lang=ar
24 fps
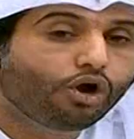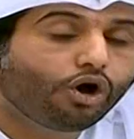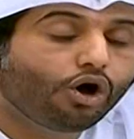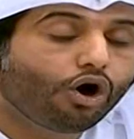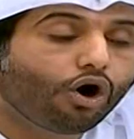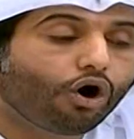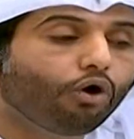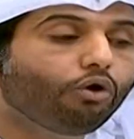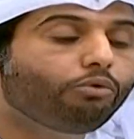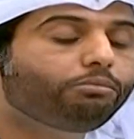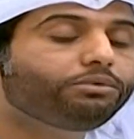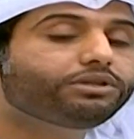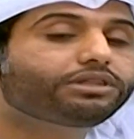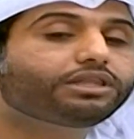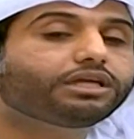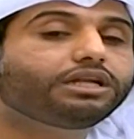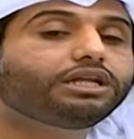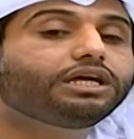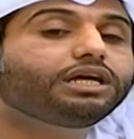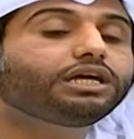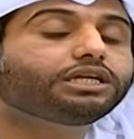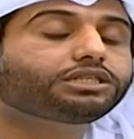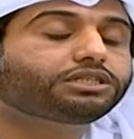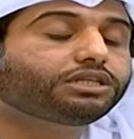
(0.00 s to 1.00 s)
هو مت
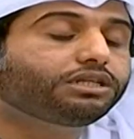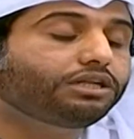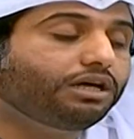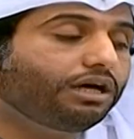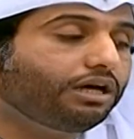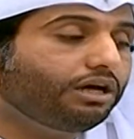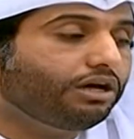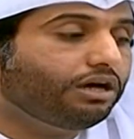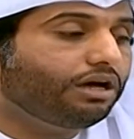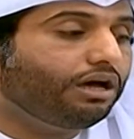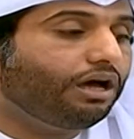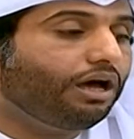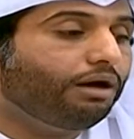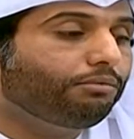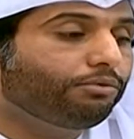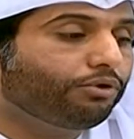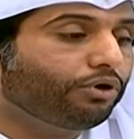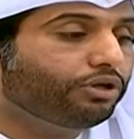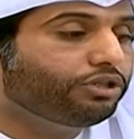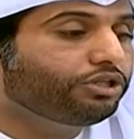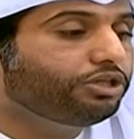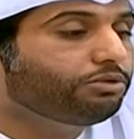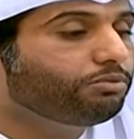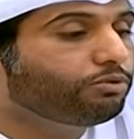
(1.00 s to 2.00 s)
ليش عمرو
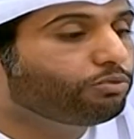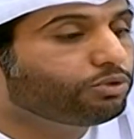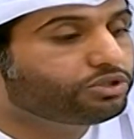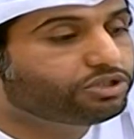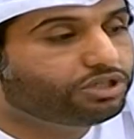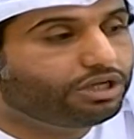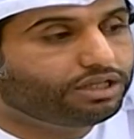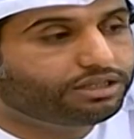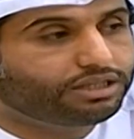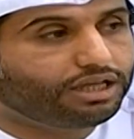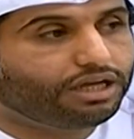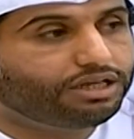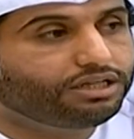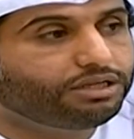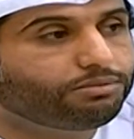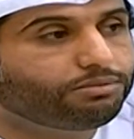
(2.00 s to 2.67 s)
دي بنوجه له تحيه من